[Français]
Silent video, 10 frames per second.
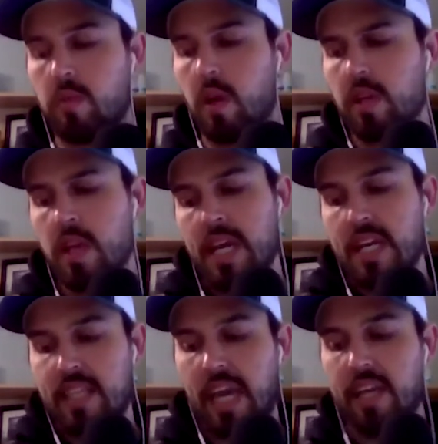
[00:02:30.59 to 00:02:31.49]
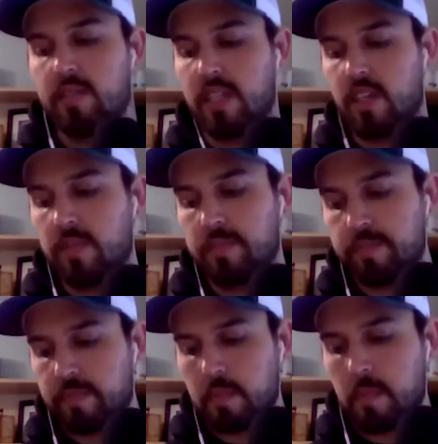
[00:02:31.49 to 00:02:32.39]
Donc, ce qui arrive, c'est que
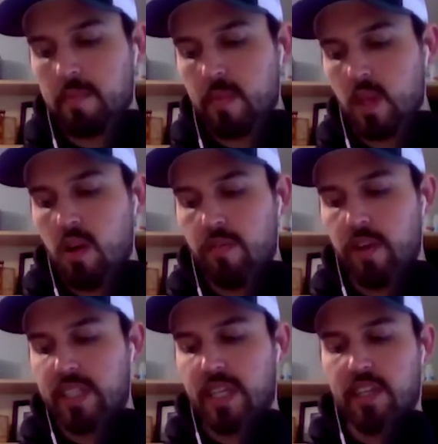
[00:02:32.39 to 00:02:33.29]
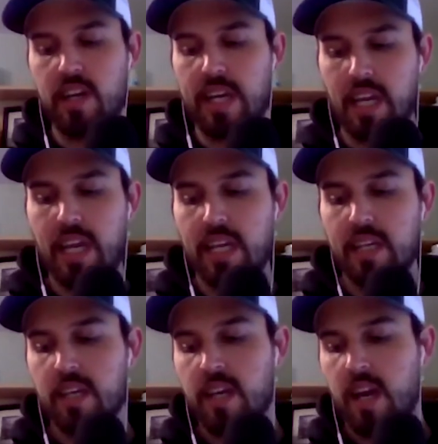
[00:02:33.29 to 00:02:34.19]
on va dire que
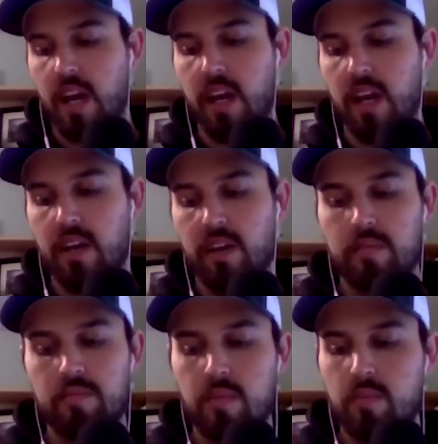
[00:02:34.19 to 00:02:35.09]
Eric, euh,